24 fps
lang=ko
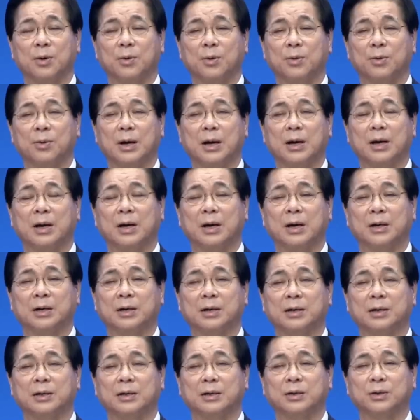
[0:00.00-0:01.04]

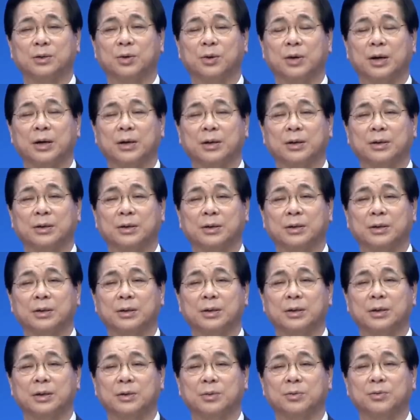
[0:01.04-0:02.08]
환란을 통하여
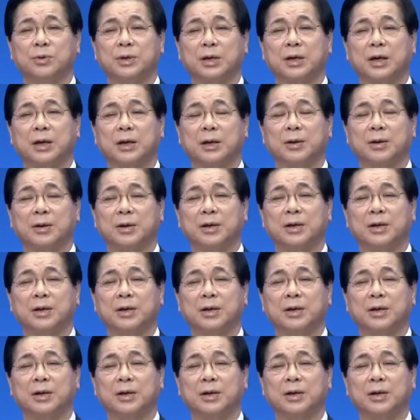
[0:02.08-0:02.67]
우리가